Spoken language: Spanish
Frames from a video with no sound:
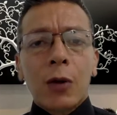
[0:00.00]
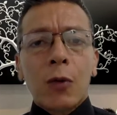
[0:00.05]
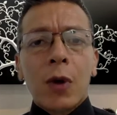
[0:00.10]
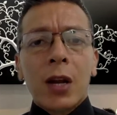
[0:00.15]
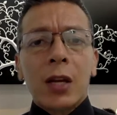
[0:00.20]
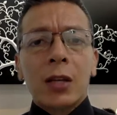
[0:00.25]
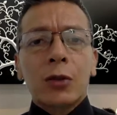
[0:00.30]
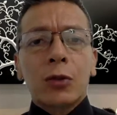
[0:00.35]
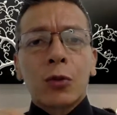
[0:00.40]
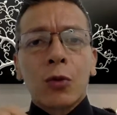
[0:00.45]
cuál
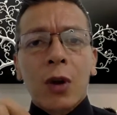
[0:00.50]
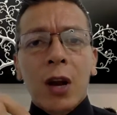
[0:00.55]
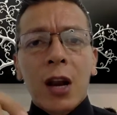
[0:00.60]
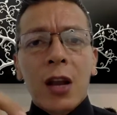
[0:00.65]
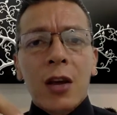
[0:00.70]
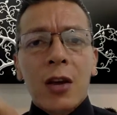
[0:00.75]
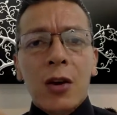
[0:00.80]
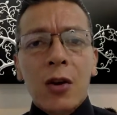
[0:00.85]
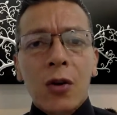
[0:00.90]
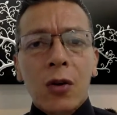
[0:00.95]
es tu
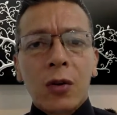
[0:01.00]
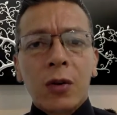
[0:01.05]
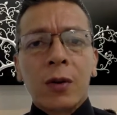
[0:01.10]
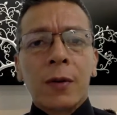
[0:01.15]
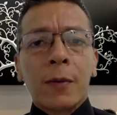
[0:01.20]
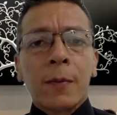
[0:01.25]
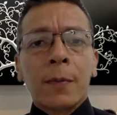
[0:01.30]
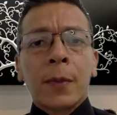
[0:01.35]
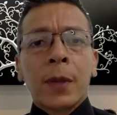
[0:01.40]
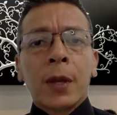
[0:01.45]
religión,
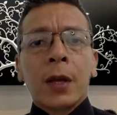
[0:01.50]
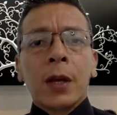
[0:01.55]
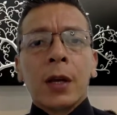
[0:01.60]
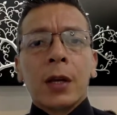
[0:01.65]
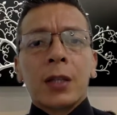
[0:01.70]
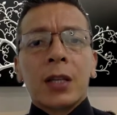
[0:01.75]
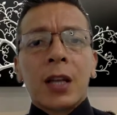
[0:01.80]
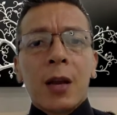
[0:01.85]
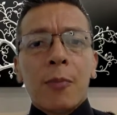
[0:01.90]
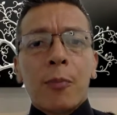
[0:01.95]

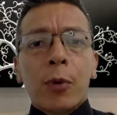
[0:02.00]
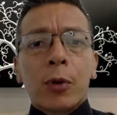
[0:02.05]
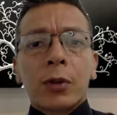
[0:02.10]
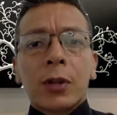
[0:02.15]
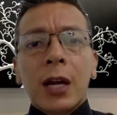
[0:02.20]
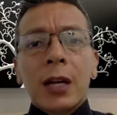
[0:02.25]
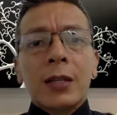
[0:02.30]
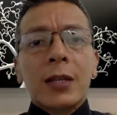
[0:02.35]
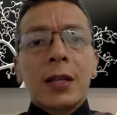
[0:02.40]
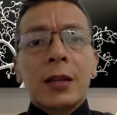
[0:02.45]
sin
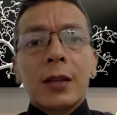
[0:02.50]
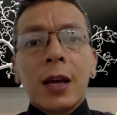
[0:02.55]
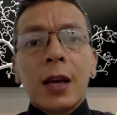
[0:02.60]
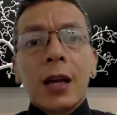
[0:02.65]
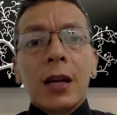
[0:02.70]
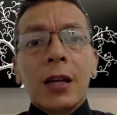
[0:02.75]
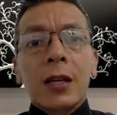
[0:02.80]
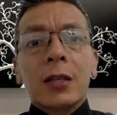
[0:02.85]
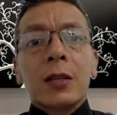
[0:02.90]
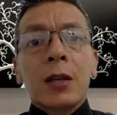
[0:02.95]
importar si
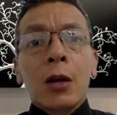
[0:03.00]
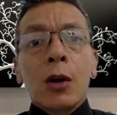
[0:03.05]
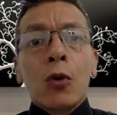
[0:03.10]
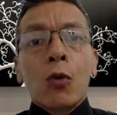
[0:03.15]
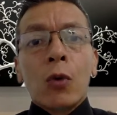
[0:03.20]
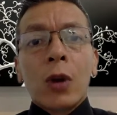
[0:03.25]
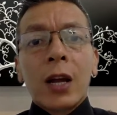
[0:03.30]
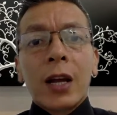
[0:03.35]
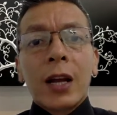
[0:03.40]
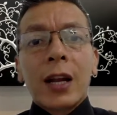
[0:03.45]
tienes
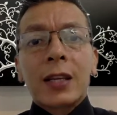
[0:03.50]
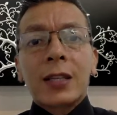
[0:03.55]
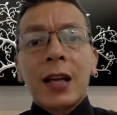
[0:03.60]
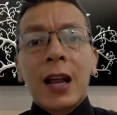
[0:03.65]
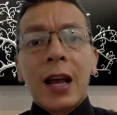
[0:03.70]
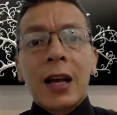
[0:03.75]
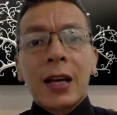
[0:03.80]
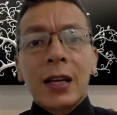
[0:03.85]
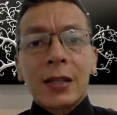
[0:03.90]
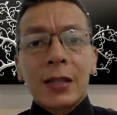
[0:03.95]
una iglesia a
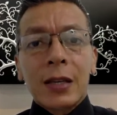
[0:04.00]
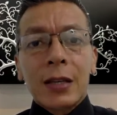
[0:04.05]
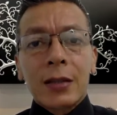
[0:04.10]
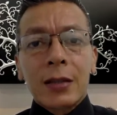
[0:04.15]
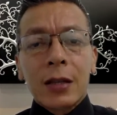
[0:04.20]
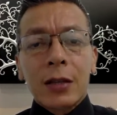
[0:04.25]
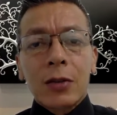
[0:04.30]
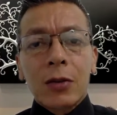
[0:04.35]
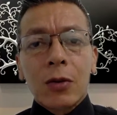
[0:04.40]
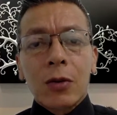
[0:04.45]
la que
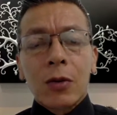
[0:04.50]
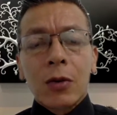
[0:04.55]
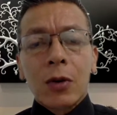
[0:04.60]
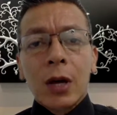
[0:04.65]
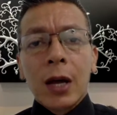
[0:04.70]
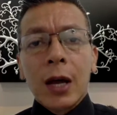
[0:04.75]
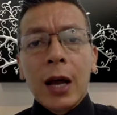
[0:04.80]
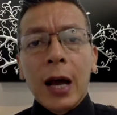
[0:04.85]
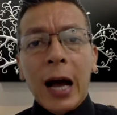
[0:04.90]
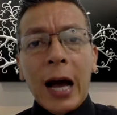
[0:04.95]
asistes o no.
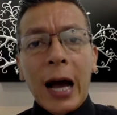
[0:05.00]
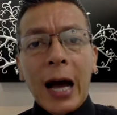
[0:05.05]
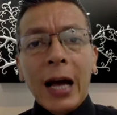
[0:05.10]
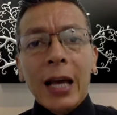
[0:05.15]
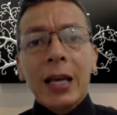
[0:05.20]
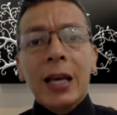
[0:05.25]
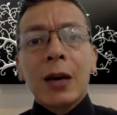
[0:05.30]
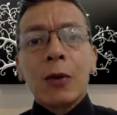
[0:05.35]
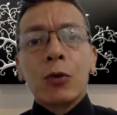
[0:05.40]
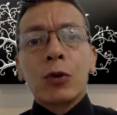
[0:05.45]

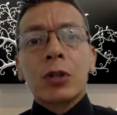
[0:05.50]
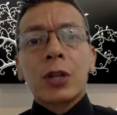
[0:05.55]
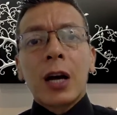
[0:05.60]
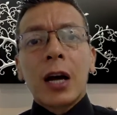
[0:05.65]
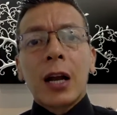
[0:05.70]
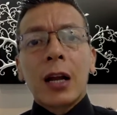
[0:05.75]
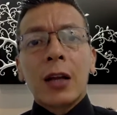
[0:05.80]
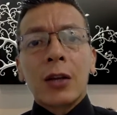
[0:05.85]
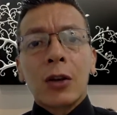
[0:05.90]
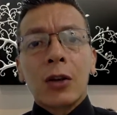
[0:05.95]
Hay que
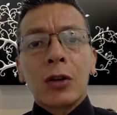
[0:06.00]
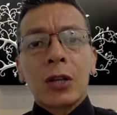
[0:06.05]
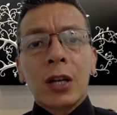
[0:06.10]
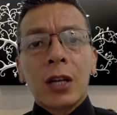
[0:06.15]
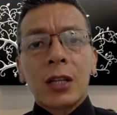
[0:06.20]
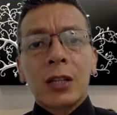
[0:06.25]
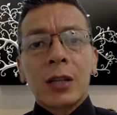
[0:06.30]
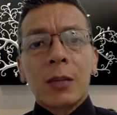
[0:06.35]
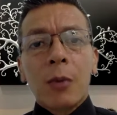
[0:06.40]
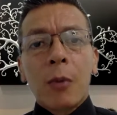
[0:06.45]
buscar a Dios en
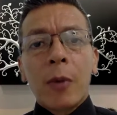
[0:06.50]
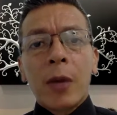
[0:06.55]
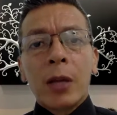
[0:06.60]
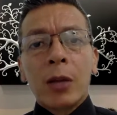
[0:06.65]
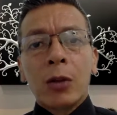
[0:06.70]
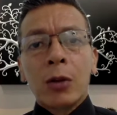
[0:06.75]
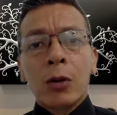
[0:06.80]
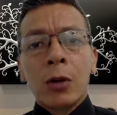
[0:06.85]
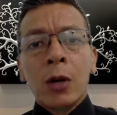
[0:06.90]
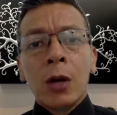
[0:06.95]
este
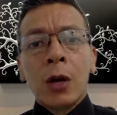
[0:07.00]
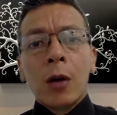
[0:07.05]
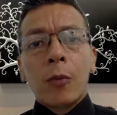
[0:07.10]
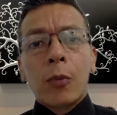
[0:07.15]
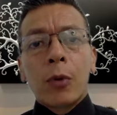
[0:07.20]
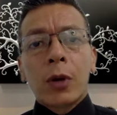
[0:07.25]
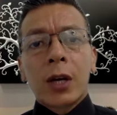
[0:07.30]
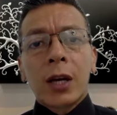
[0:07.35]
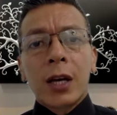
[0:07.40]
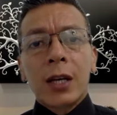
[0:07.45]
momento
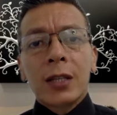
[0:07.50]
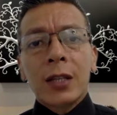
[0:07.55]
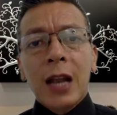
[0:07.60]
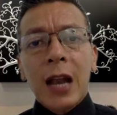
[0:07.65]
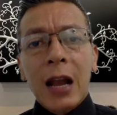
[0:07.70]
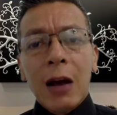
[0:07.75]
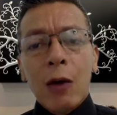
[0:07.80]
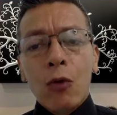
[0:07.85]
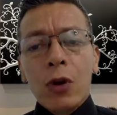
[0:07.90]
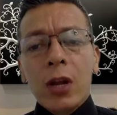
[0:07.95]
porque es
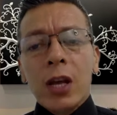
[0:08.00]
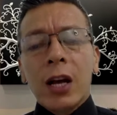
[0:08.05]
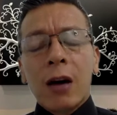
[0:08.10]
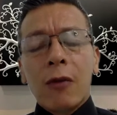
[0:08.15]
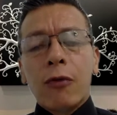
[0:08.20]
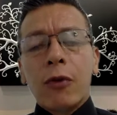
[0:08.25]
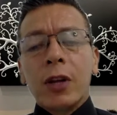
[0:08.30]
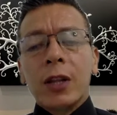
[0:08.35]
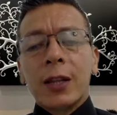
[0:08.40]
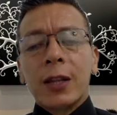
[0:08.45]
la única
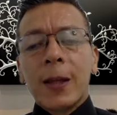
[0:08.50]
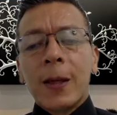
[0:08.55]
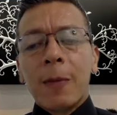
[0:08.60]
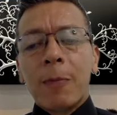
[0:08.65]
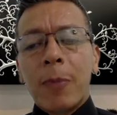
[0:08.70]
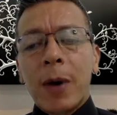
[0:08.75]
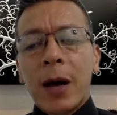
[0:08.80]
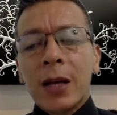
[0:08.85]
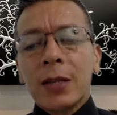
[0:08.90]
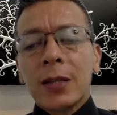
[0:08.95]
fuente de
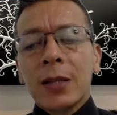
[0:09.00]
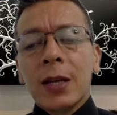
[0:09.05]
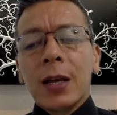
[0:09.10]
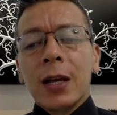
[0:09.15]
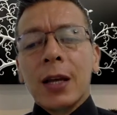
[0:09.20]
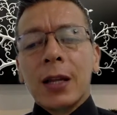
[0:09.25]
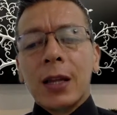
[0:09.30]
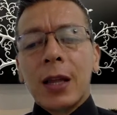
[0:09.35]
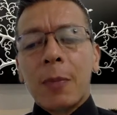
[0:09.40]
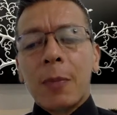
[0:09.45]
paz,
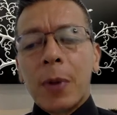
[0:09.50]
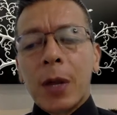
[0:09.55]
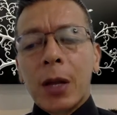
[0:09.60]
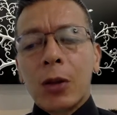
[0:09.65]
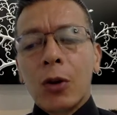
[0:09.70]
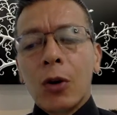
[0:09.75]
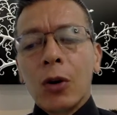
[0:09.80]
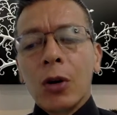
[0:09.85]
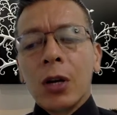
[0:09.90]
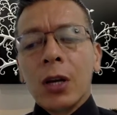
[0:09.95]
de
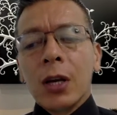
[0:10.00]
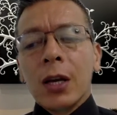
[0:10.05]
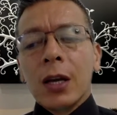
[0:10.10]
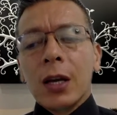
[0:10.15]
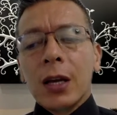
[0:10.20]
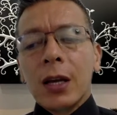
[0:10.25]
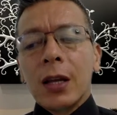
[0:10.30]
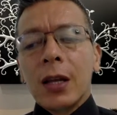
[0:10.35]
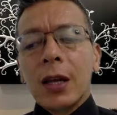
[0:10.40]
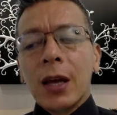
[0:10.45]
perdón
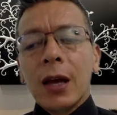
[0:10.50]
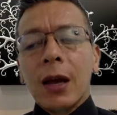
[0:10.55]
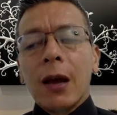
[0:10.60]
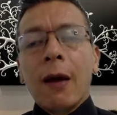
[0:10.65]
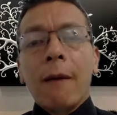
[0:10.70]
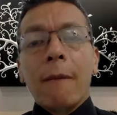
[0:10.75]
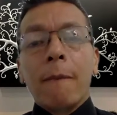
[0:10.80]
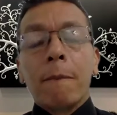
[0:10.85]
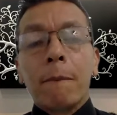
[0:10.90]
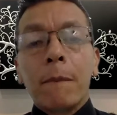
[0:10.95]
y de
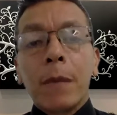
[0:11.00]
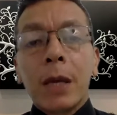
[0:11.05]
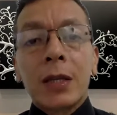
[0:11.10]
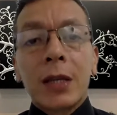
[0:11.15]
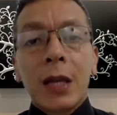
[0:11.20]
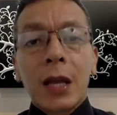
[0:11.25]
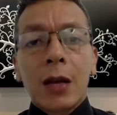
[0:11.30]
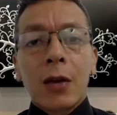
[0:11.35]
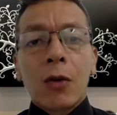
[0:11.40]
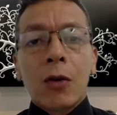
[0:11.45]

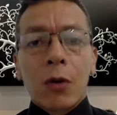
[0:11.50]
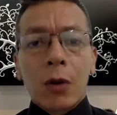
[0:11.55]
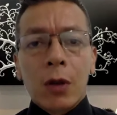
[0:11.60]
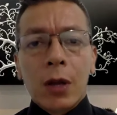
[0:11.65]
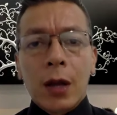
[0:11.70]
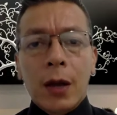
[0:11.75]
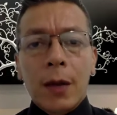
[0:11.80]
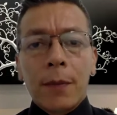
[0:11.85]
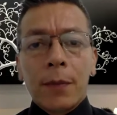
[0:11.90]
misericordia.